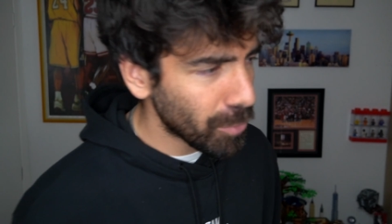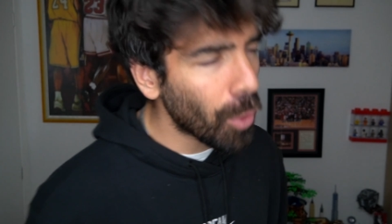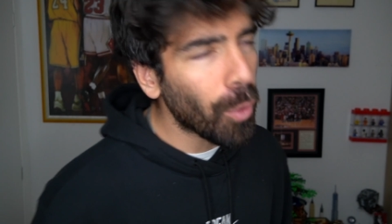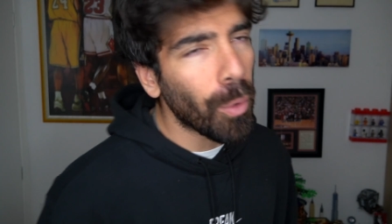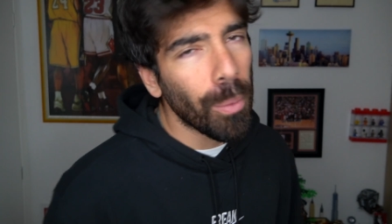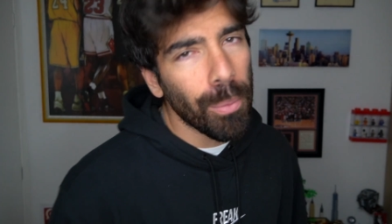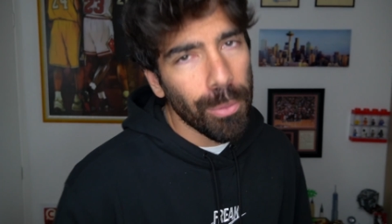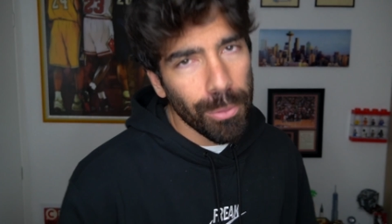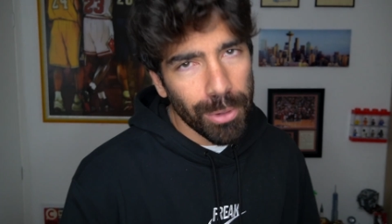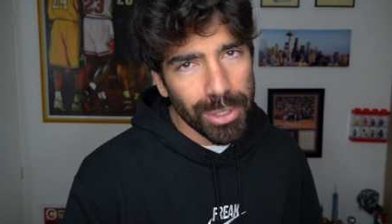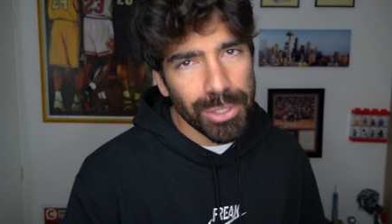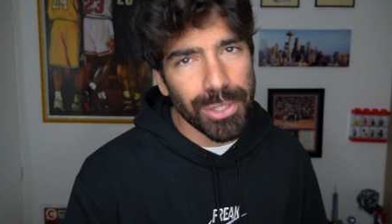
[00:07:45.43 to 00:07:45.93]
o
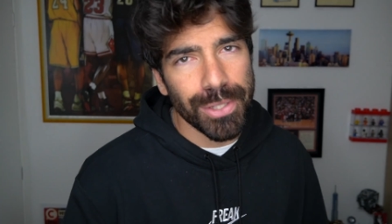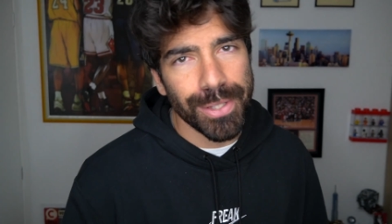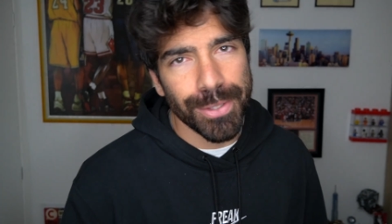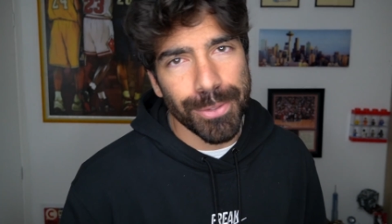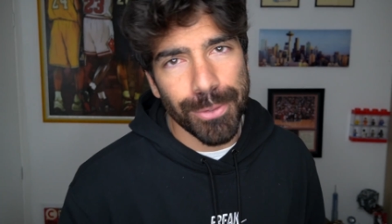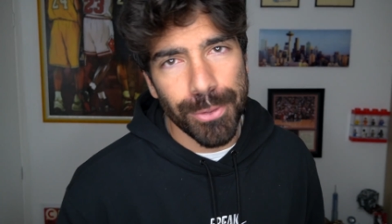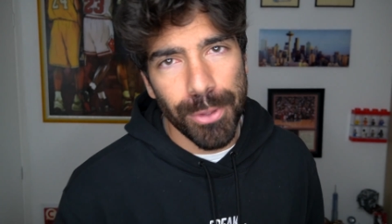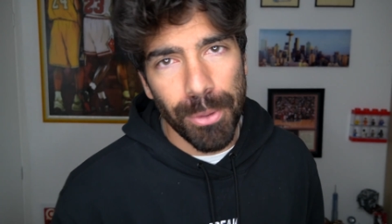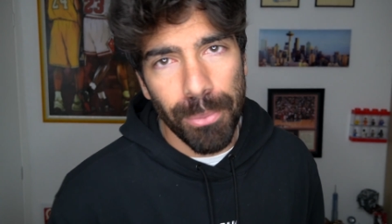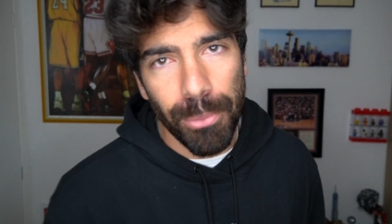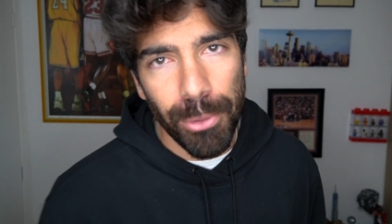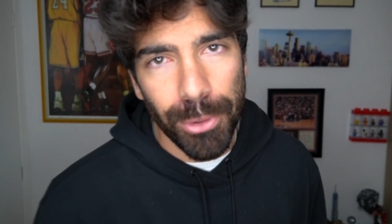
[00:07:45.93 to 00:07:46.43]
comunque ce ne
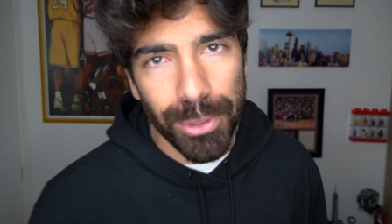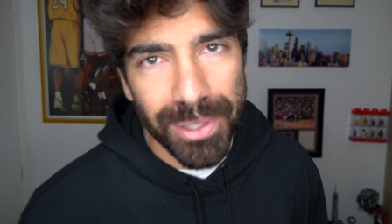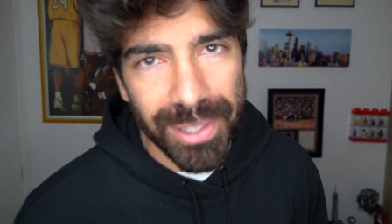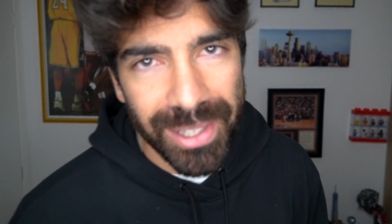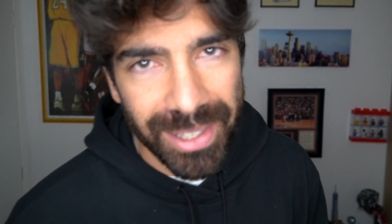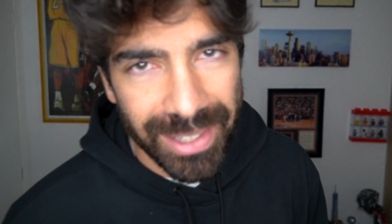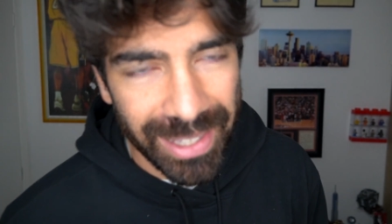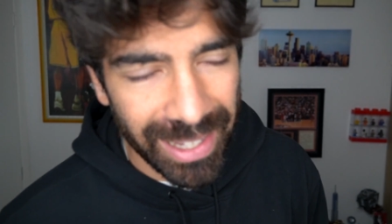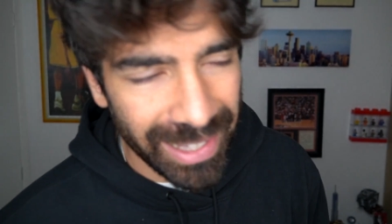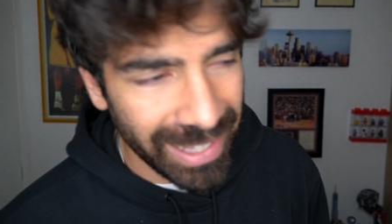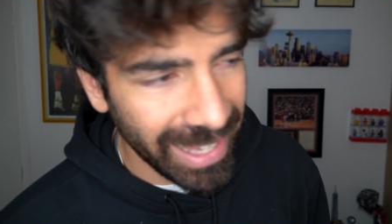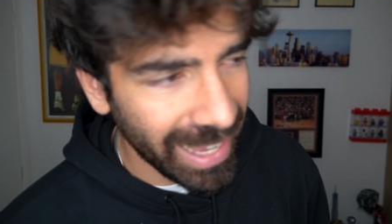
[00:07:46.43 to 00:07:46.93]
sono molti
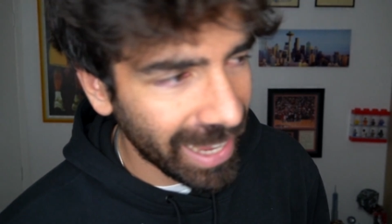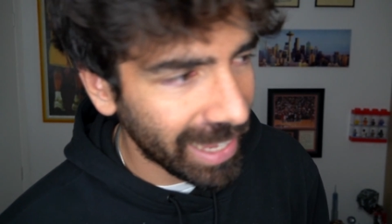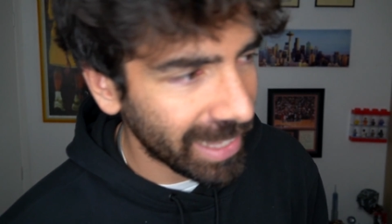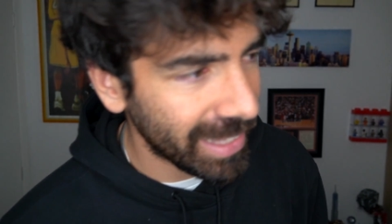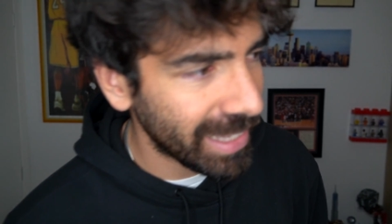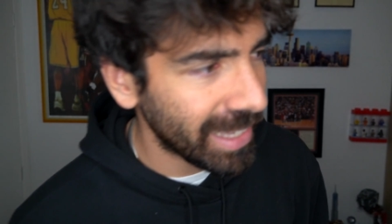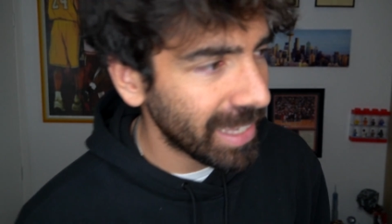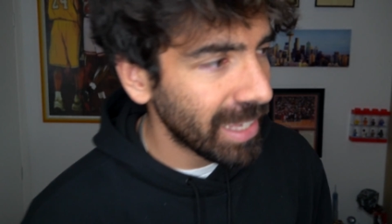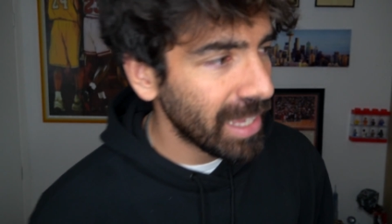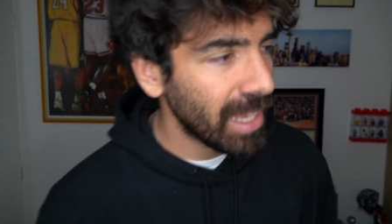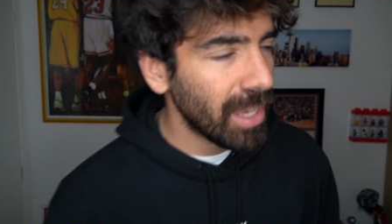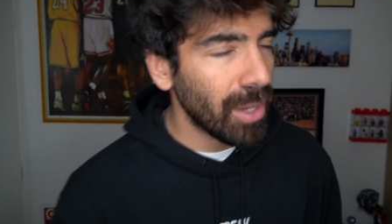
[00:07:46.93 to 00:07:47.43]

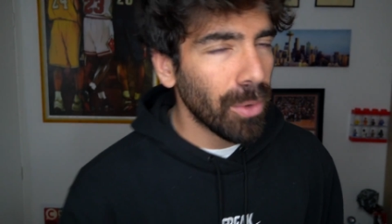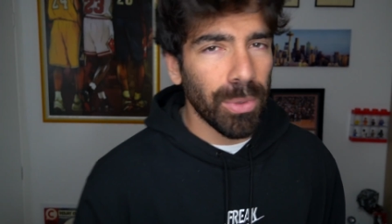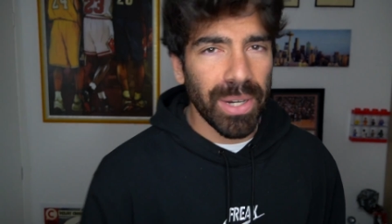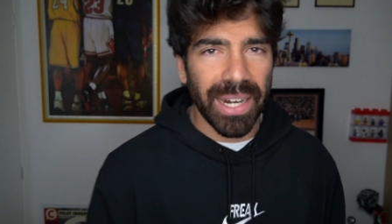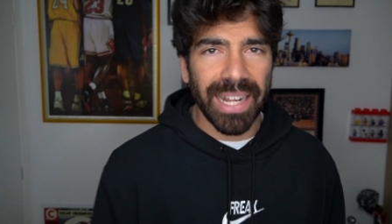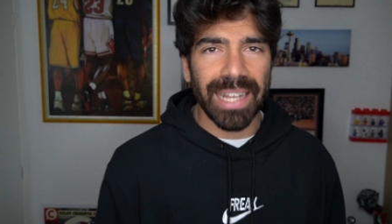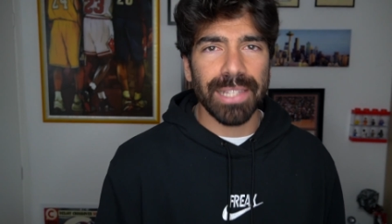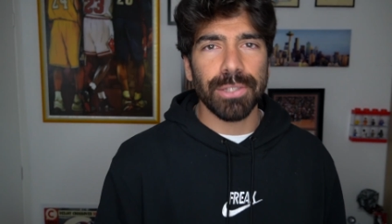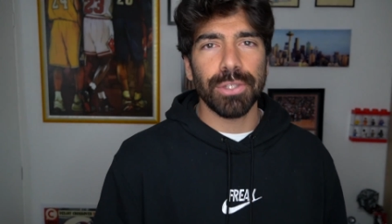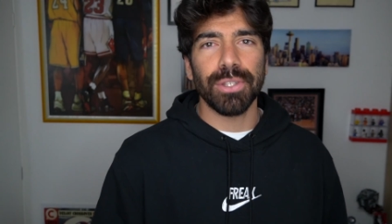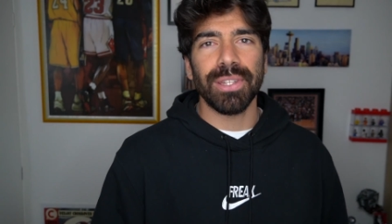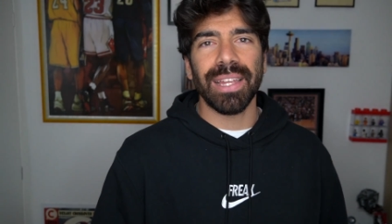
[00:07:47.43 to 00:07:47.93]
italiani. Un
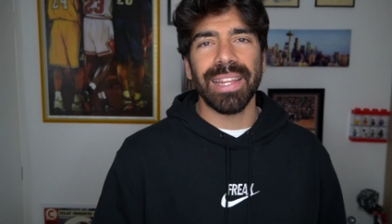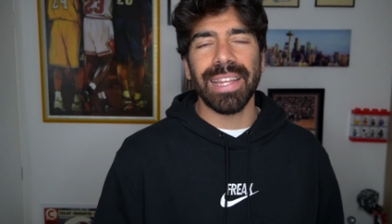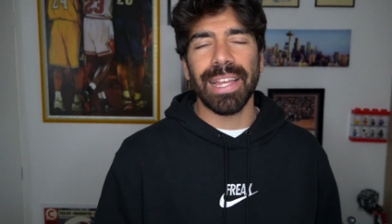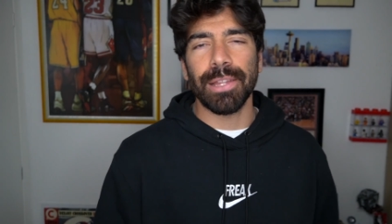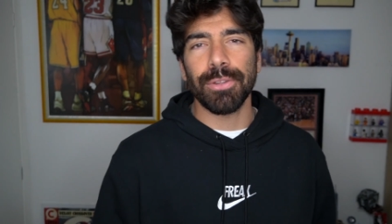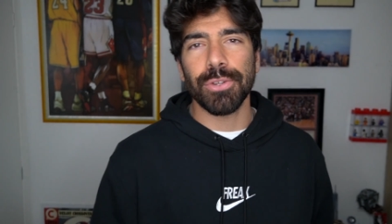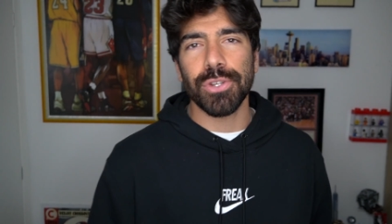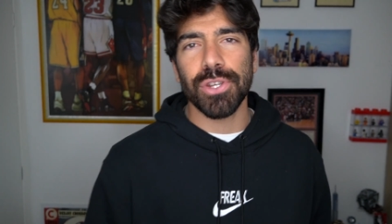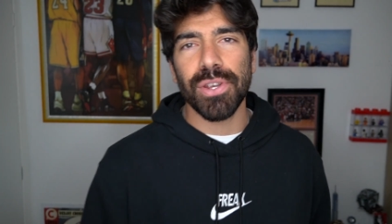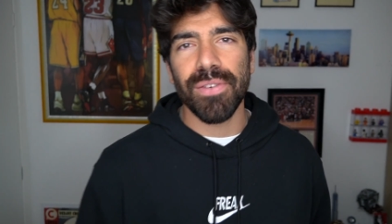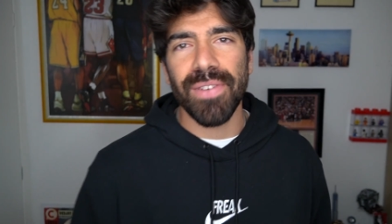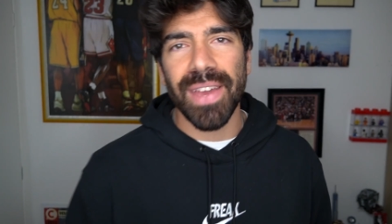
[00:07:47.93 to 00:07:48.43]
ragazzo
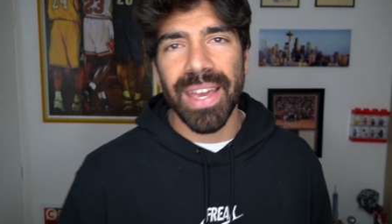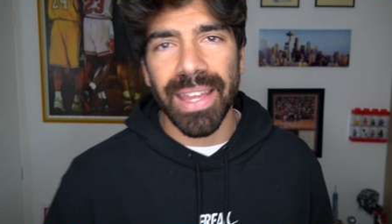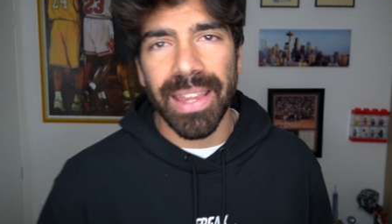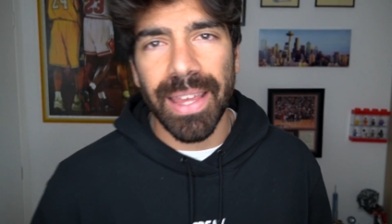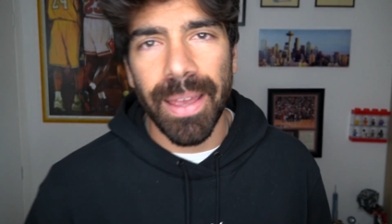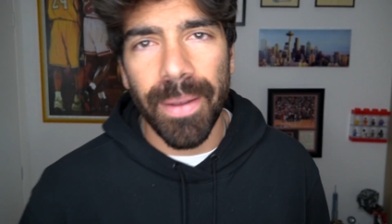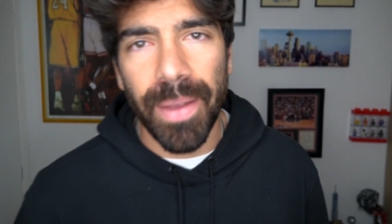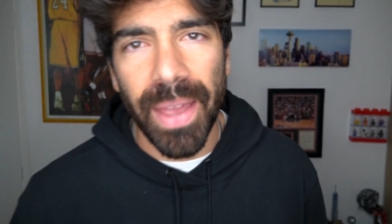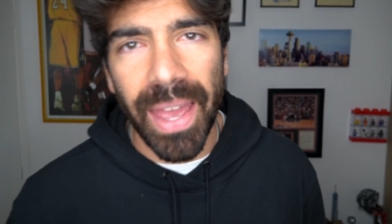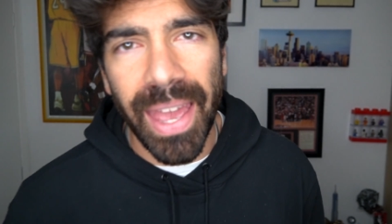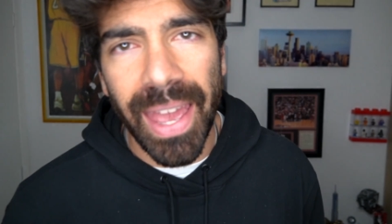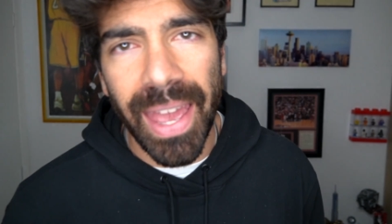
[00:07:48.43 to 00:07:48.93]
italiano ci vede